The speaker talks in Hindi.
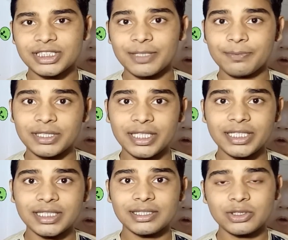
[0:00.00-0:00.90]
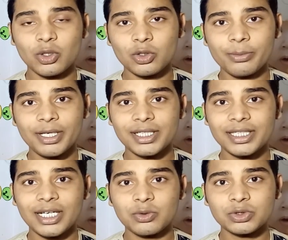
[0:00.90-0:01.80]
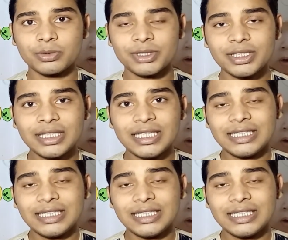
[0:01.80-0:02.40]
सेव किए ही डॉक्यूमेंट या कुछ भी